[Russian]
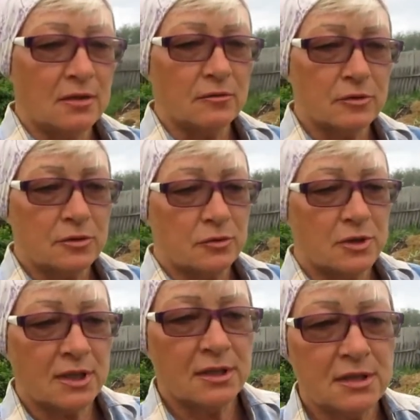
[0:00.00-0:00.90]
Вот
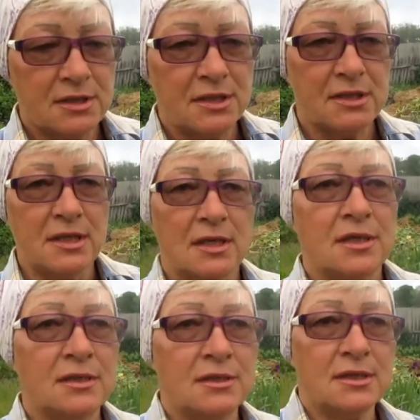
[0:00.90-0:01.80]
только три
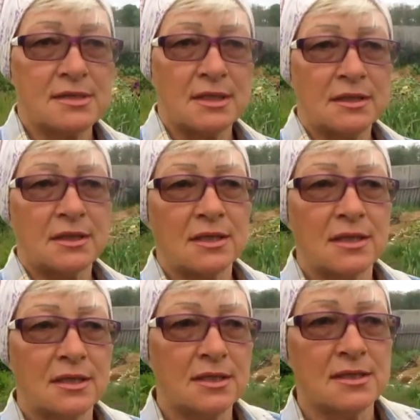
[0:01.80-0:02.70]
дня назад,
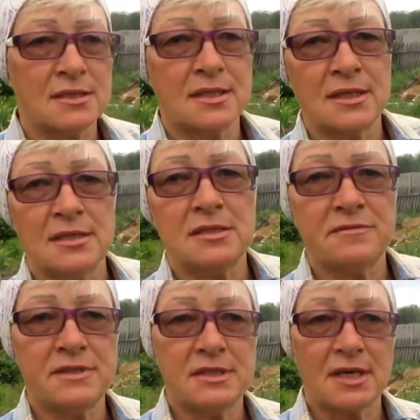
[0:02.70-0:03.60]
как
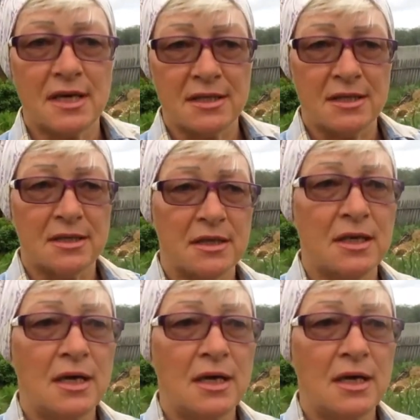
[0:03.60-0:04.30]
раскрылись все ранние.